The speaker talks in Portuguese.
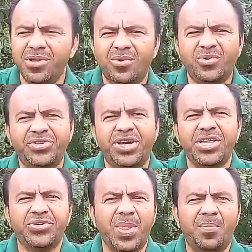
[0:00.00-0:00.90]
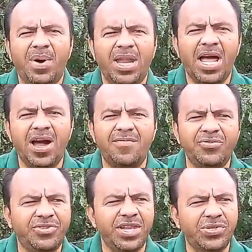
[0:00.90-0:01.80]
Uns crê só na palavra,
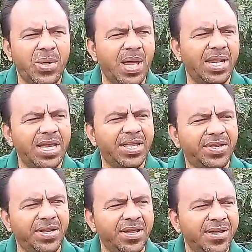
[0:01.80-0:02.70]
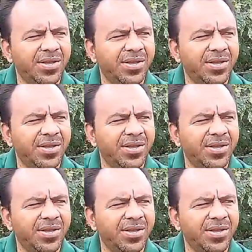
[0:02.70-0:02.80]
outros crê só na letra.